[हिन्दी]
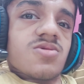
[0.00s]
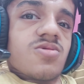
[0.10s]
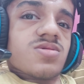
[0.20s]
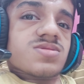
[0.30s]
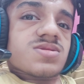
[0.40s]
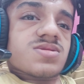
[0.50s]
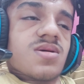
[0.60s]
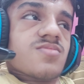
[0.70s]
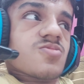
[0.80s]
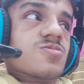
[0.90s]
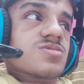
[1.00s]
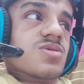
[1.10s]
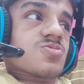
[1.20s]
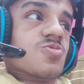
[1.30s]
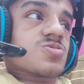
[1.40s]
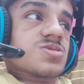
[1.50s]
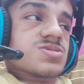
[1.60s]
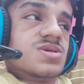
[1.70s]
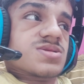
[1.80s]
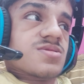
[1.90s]
और हम लोगों ने उनको
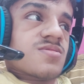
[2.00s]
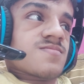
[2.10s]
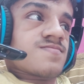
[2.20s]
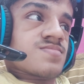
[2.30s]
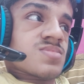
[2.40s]
दे दिया था